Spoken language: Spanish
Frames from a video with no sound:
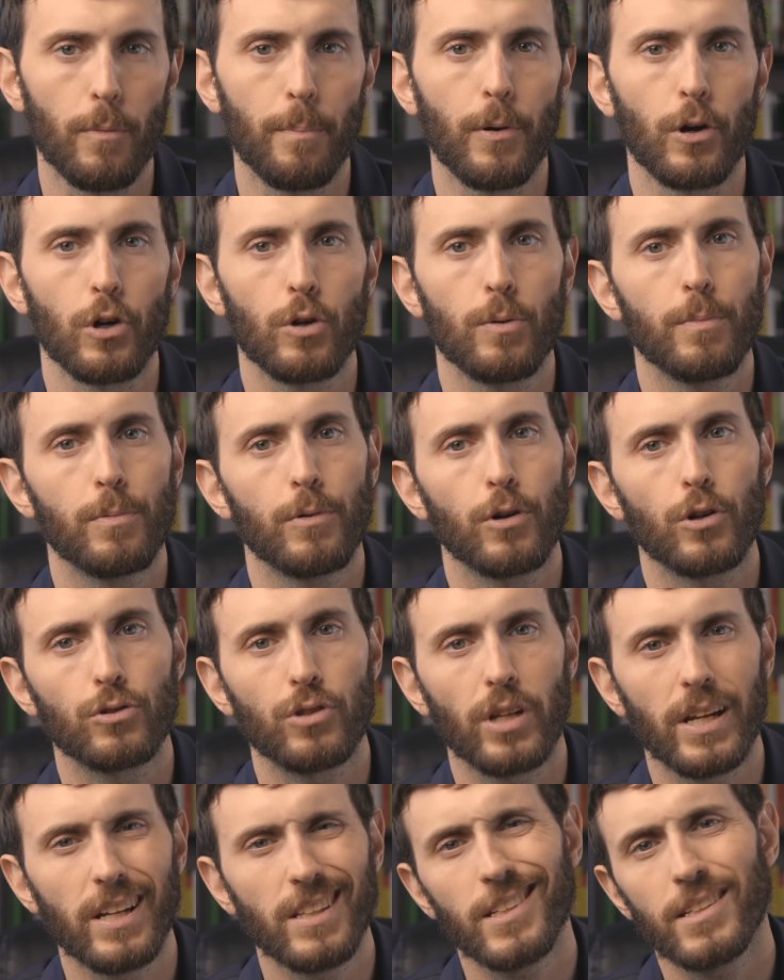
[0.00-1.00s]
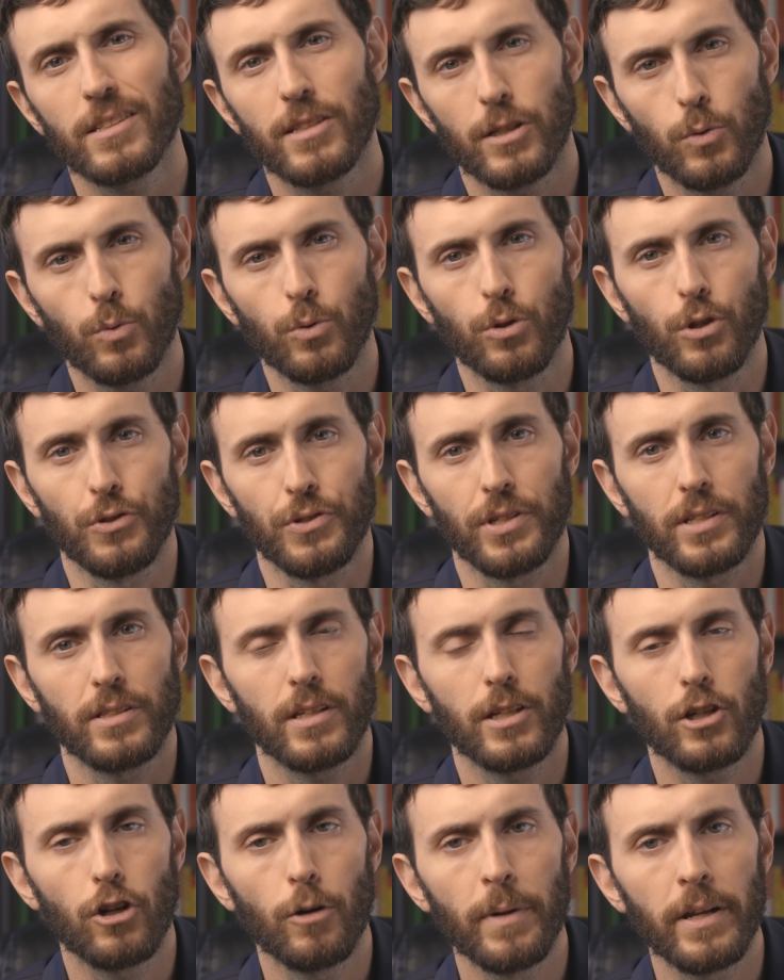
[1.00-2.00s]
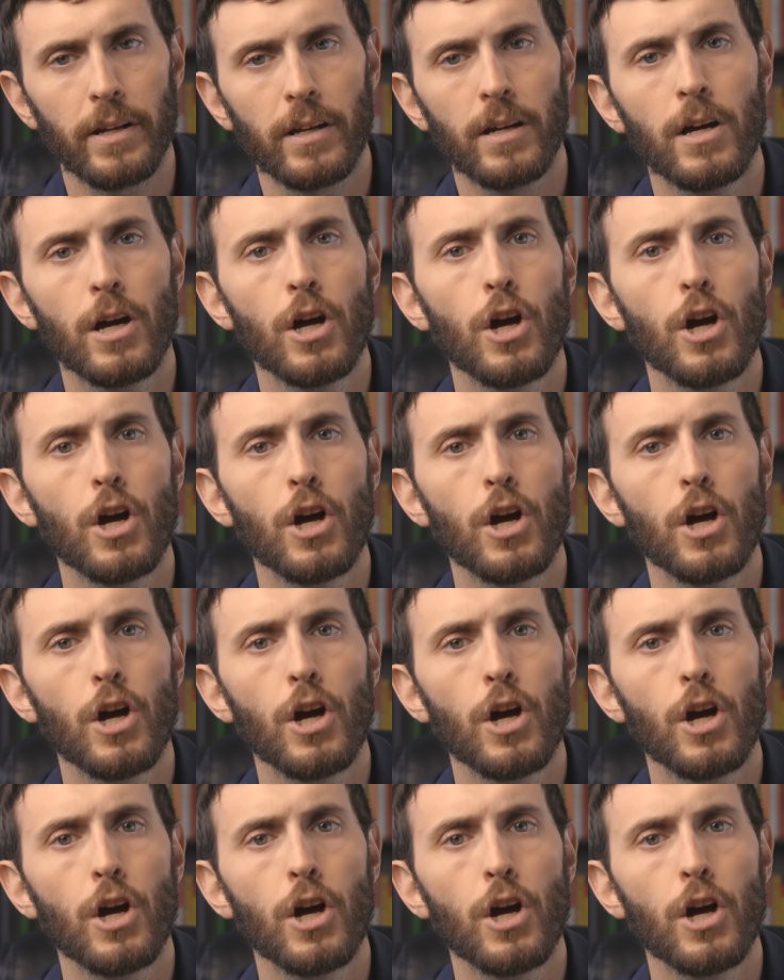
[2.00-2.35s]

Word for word: por unos 30 segundos antes de comer